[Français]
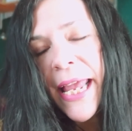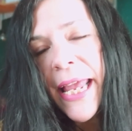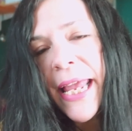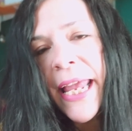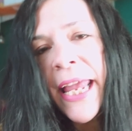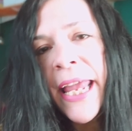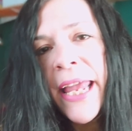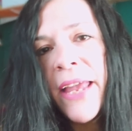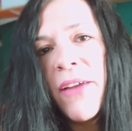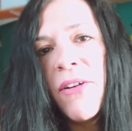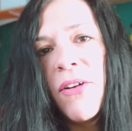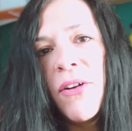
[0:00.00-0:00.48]

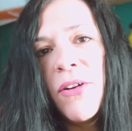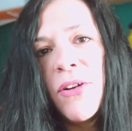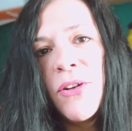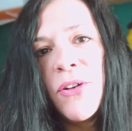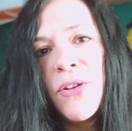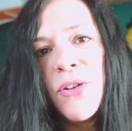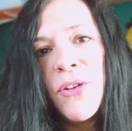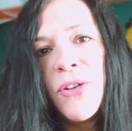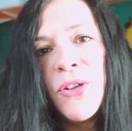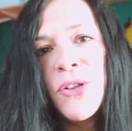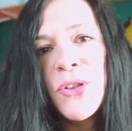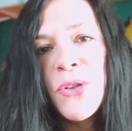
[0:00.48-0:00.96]
Et
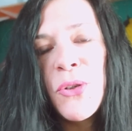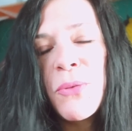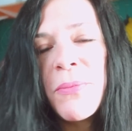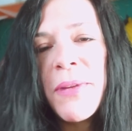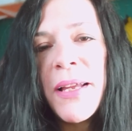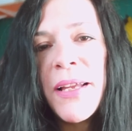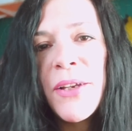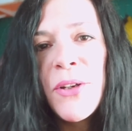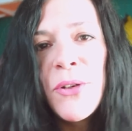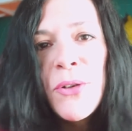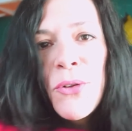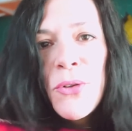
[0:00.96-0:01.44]
euh, je
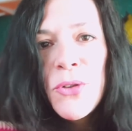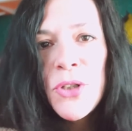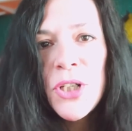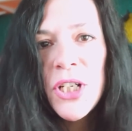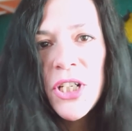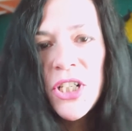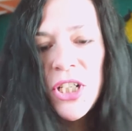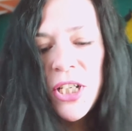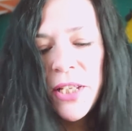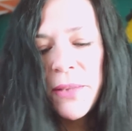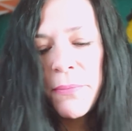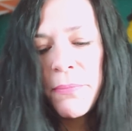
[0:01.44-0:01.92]
remarque que
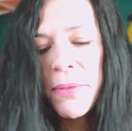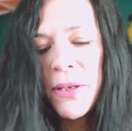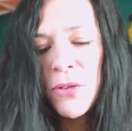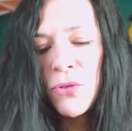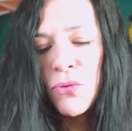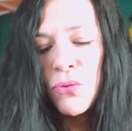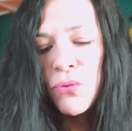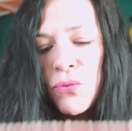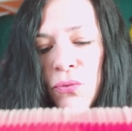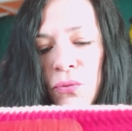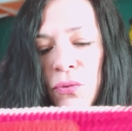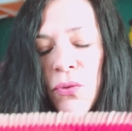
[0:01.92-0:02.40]
j'achète pas
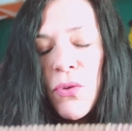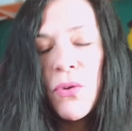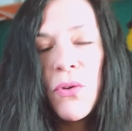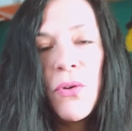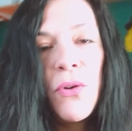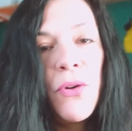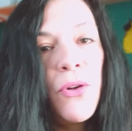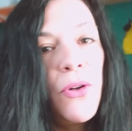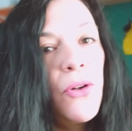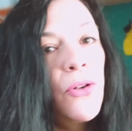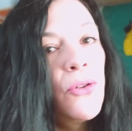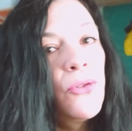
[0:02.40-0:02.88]

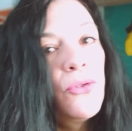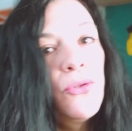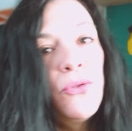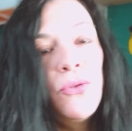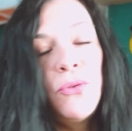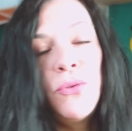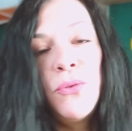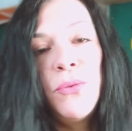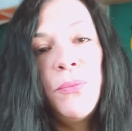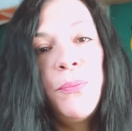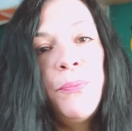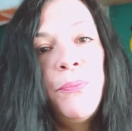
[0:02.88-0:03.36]
souvent euh,
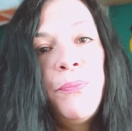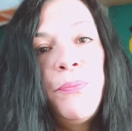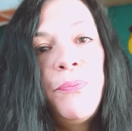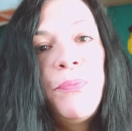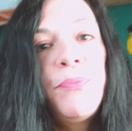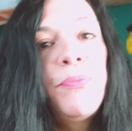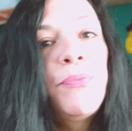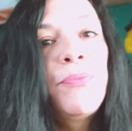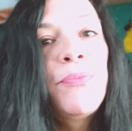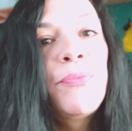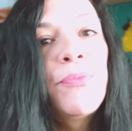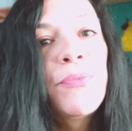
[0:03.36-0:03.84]
de,
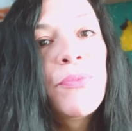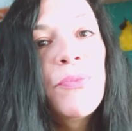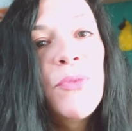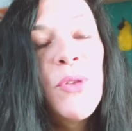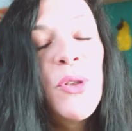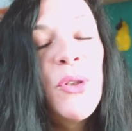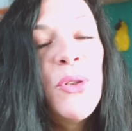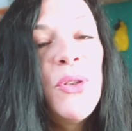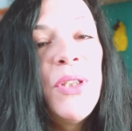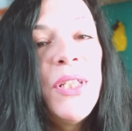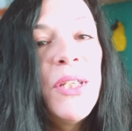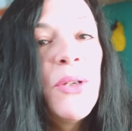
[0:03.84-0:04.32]

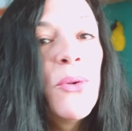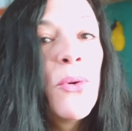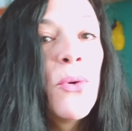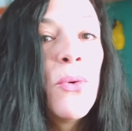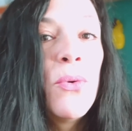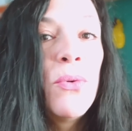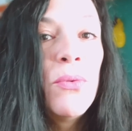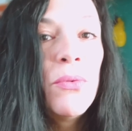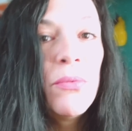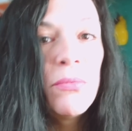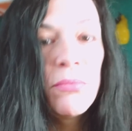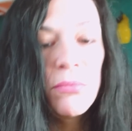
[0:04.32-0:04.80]

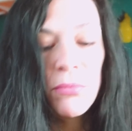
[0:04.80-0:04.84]
déco.